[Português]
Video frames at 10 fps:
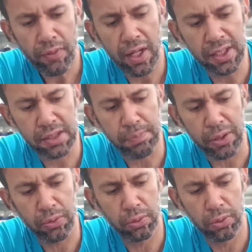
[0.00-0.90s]
a
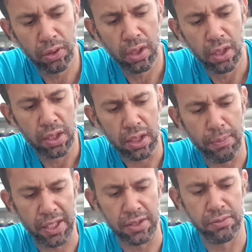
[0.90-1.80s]
respeito do
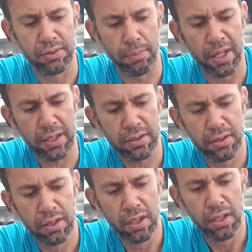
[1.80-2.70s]
tamarindo também, tá